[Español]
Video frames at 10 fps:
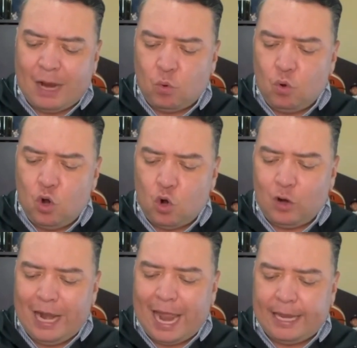
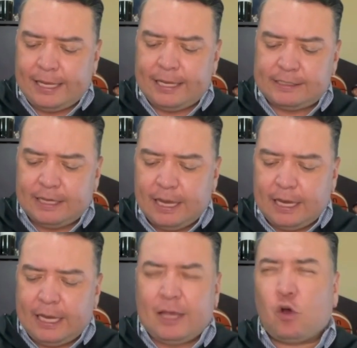Angulo, Laines
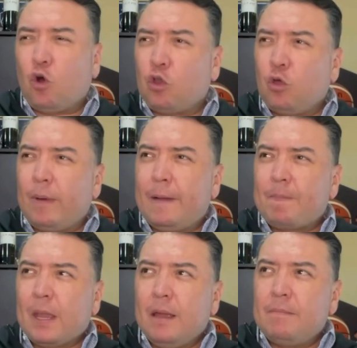y Córdoba,